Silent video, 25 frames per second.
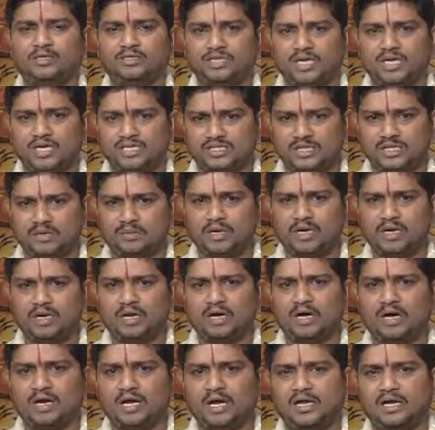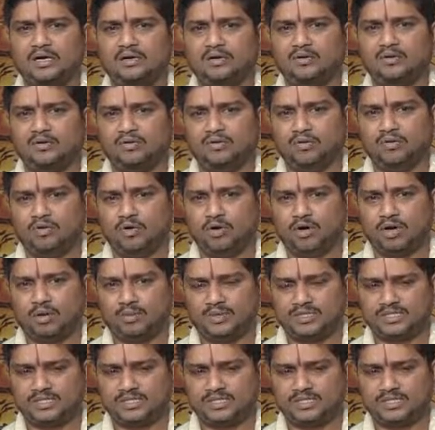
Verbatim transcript: జయ శ్రీమన్నారాయణ ఓ నమ